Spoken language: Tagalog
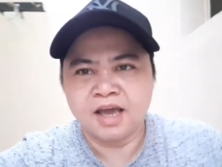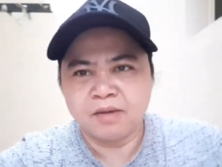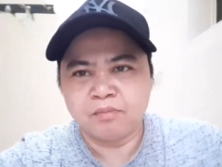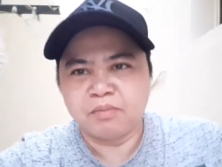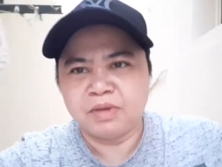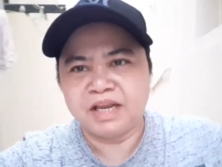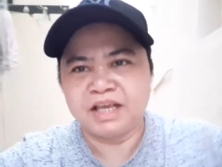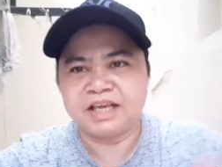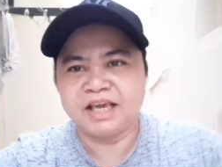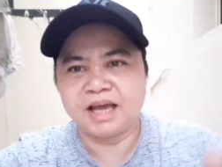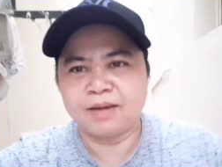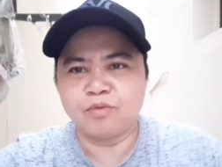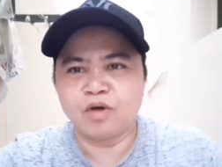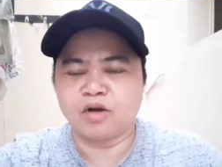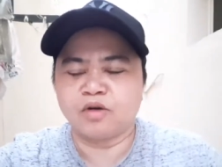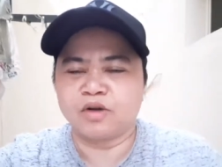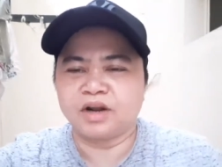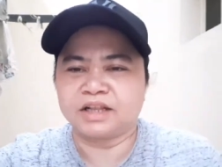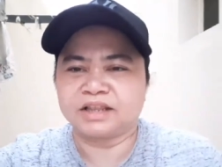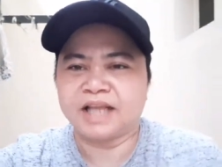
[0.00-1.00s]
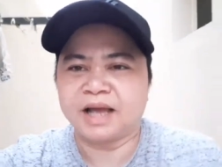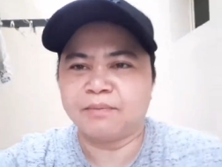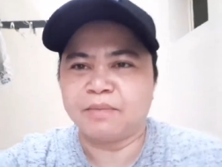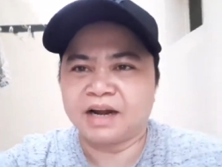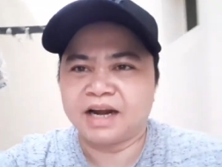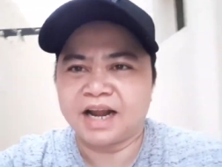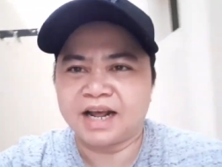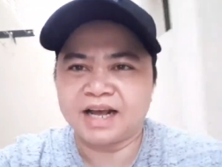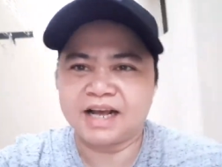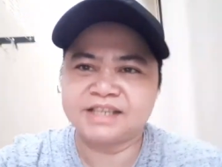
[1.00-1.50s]
binigyan mo ako ng
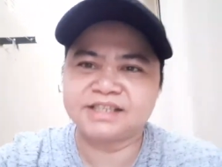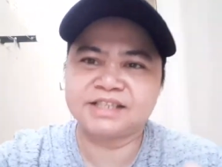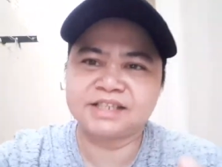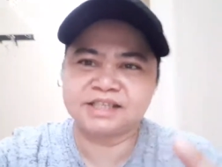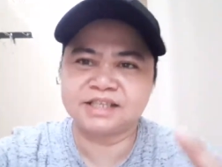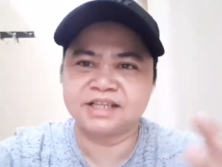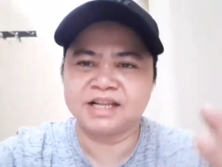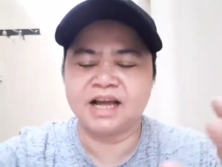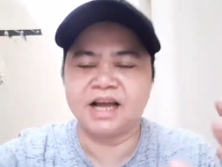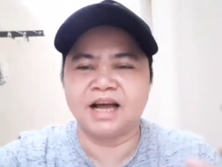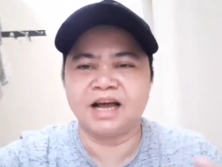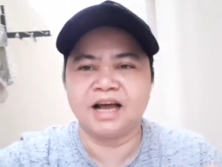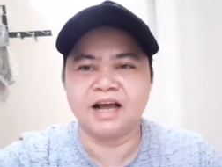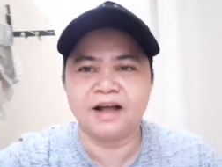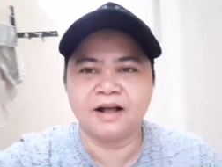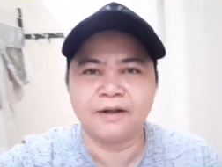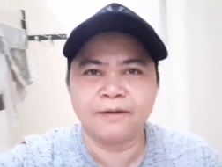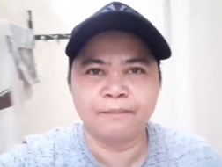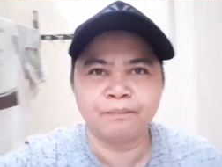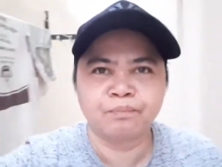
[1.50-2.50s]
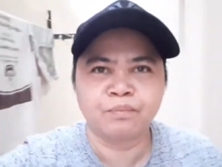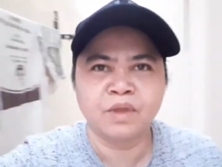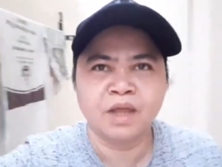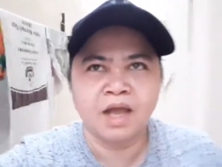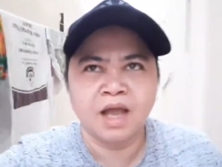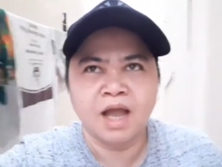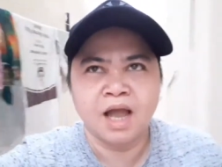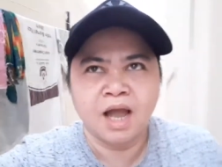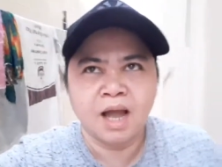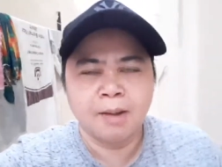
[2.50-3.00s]
tamang lakas na
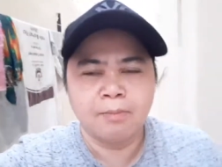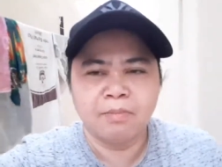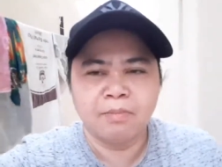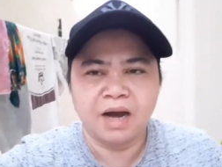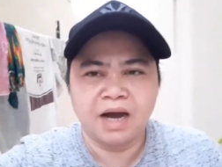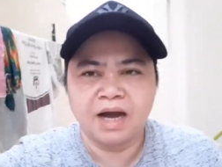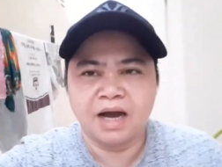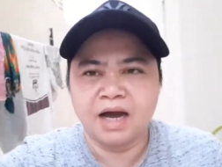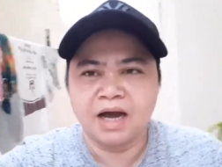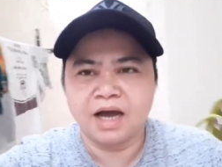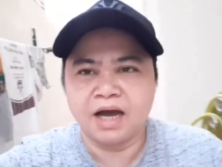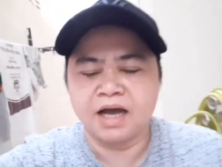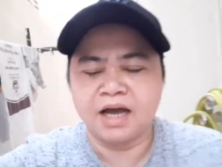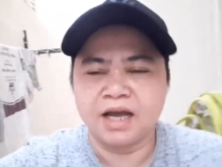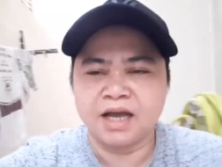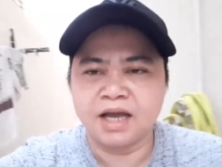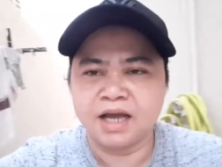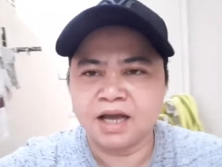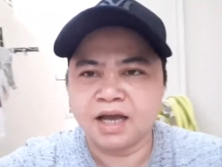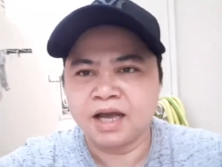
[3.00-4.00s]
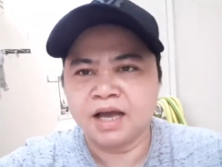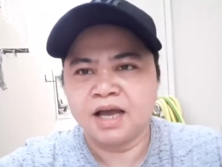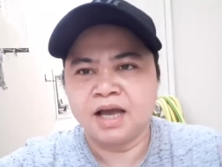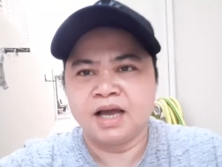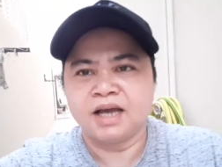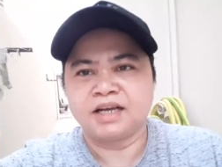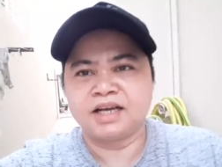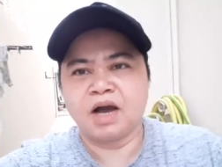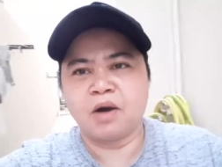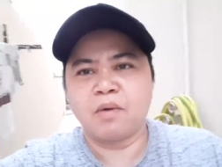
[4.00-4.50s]

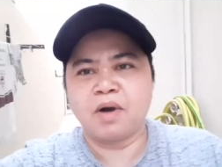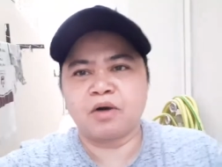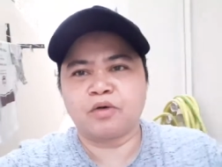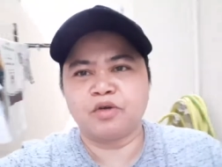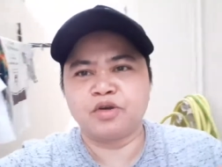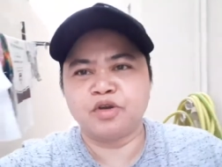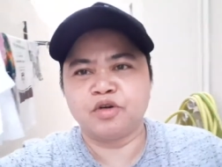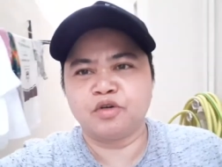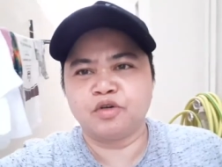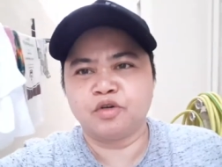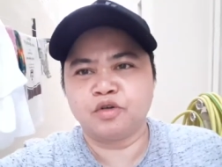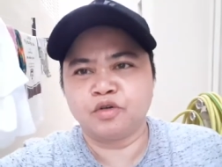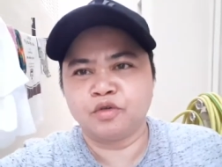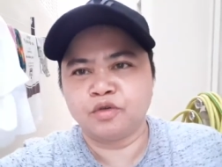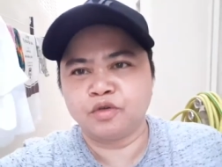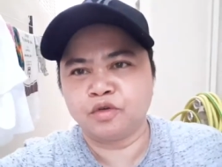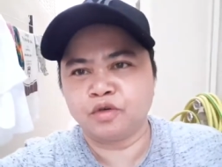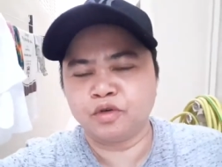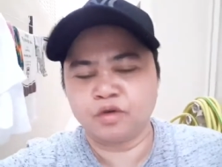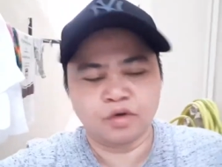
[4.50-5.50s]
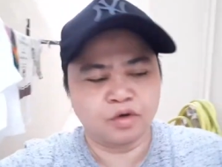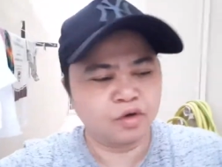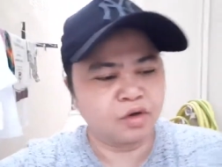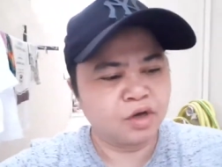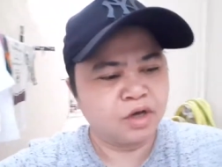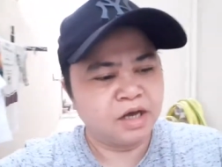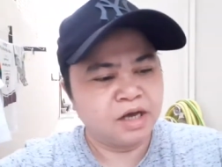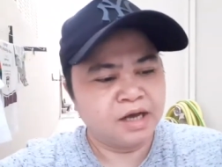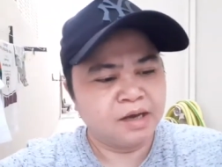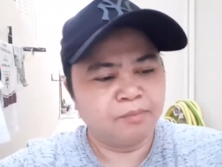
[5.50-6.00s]
magawa ko yung
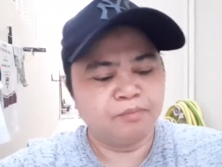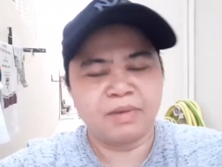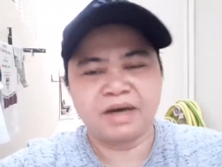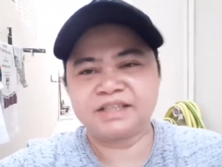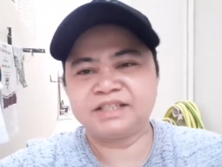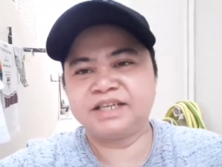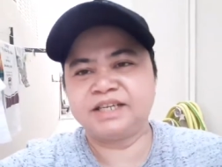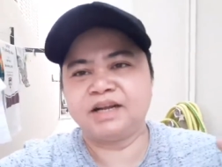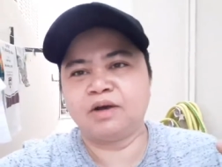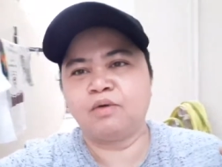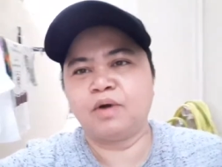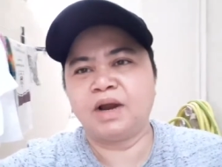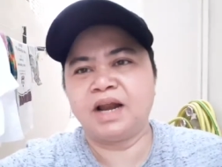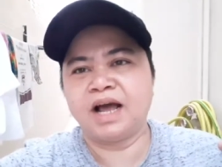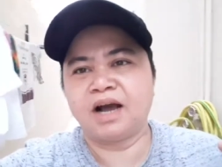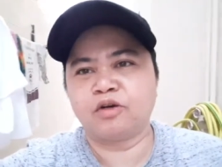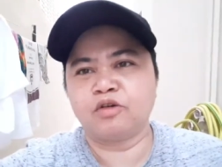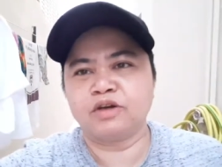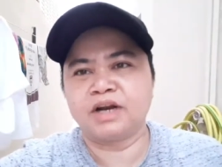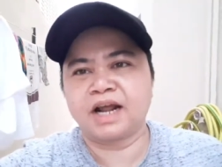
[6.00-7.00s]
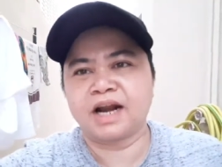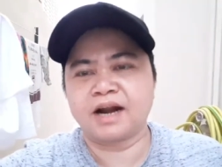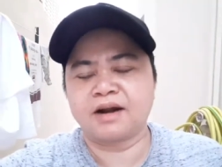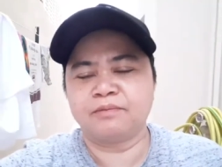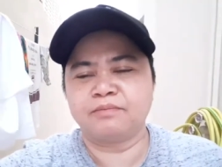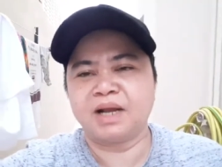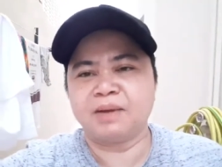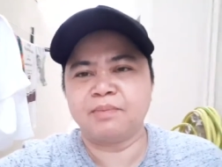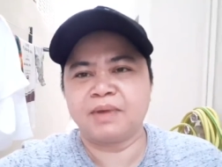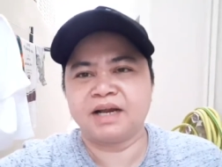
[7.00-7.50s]
vaccine na wala akong
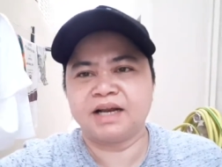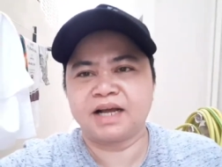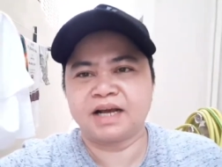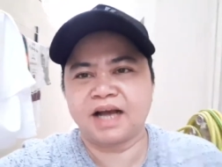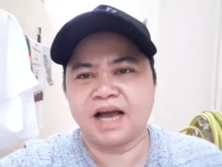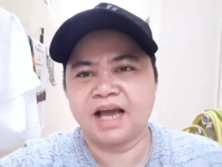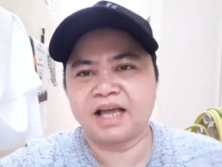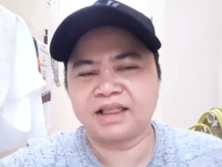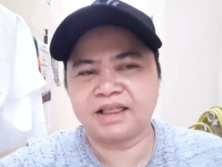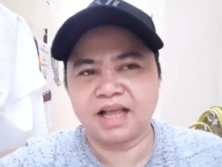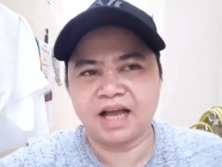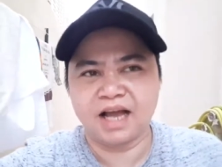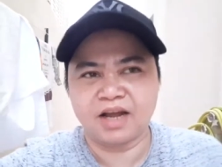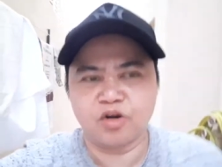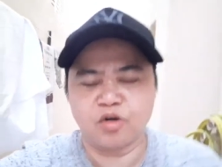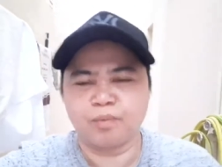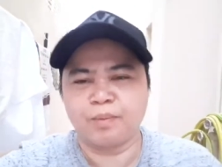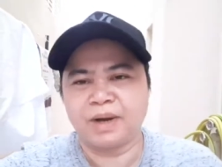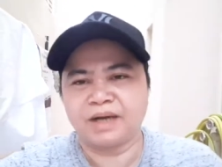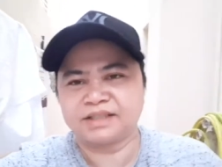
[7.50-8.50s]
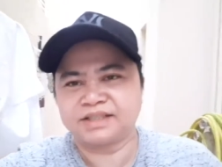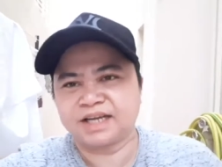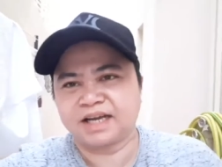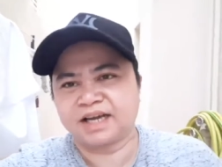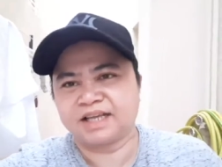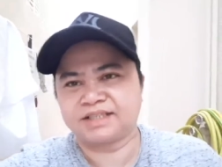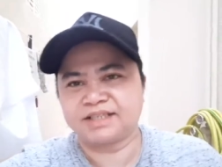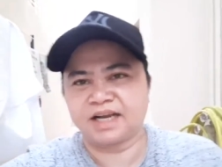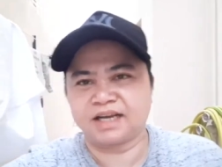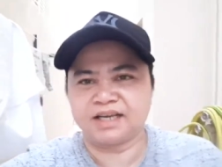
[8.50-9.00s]
nararamdaman na kahit na ano pang
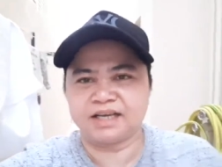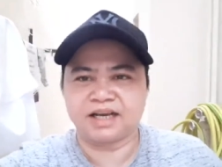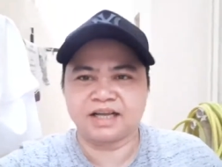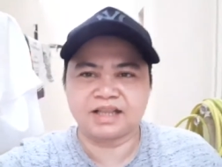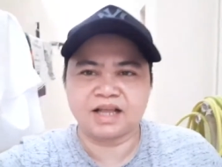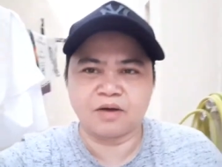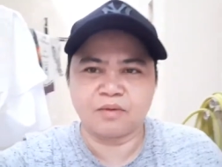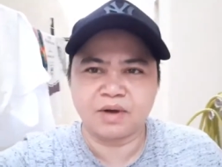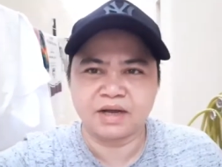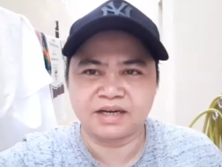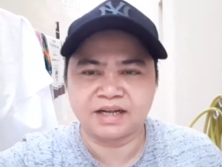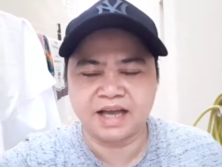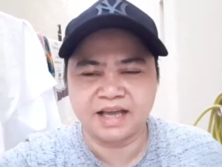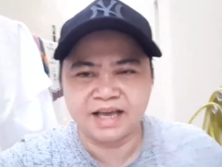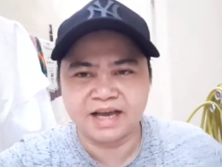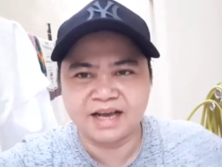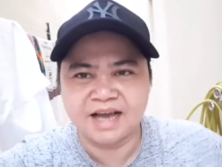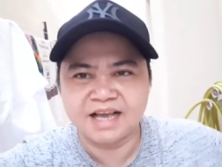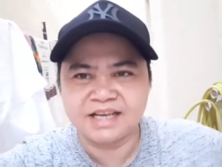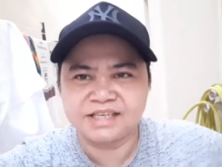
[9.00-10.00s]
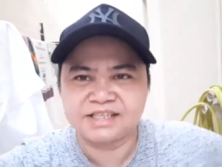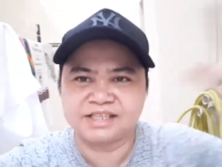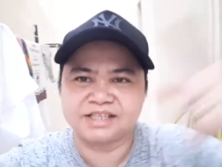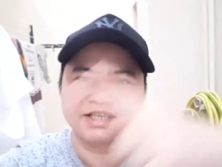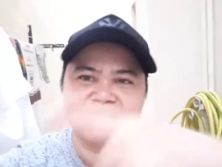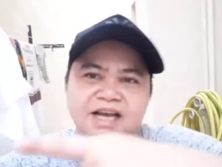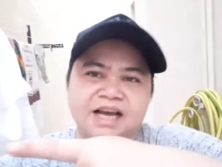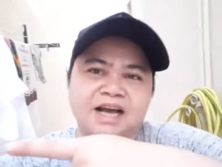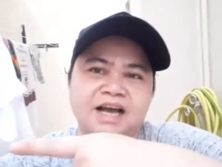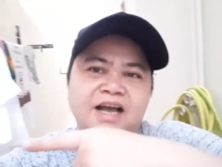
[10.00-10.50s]
sakit sa aking katawan. Kaya guys,
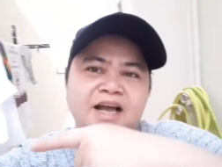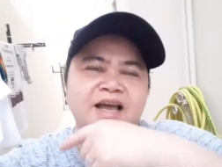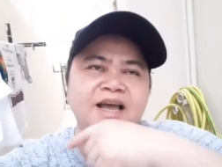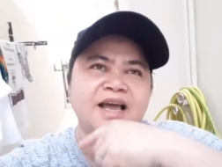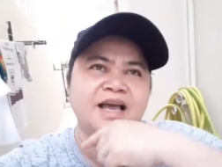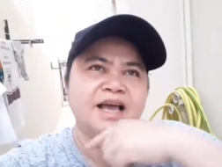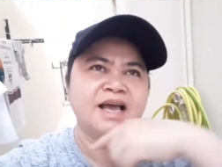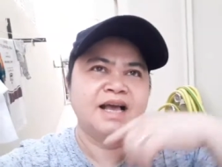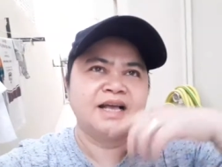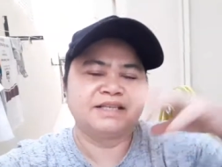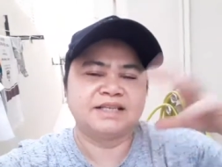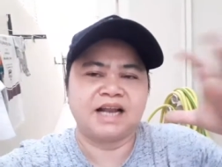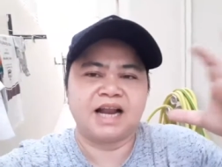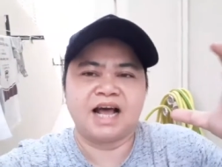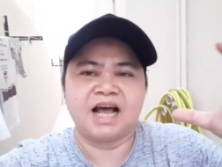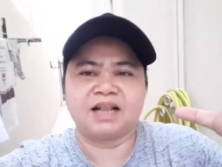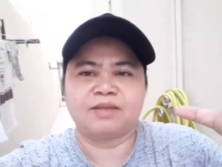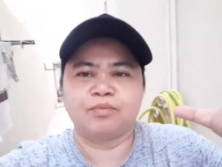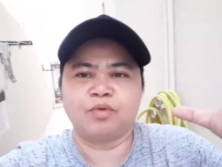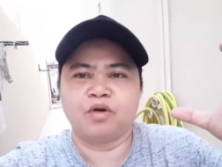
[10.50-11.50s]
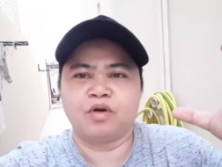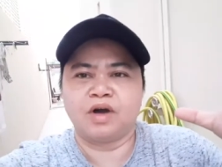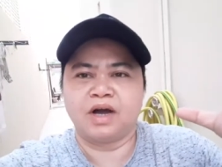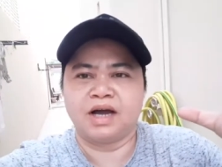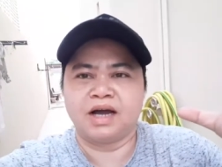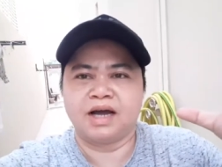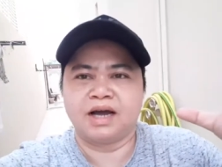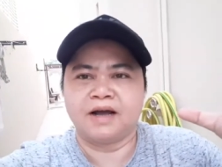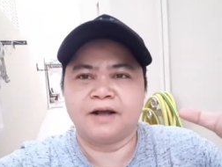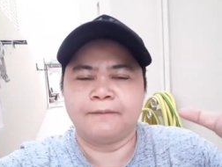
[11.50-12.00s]
uh, sa lahat po,
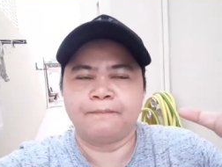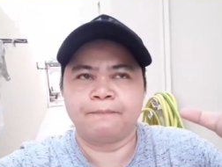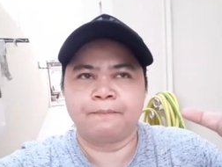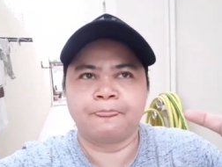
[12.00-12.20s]
ah, uh,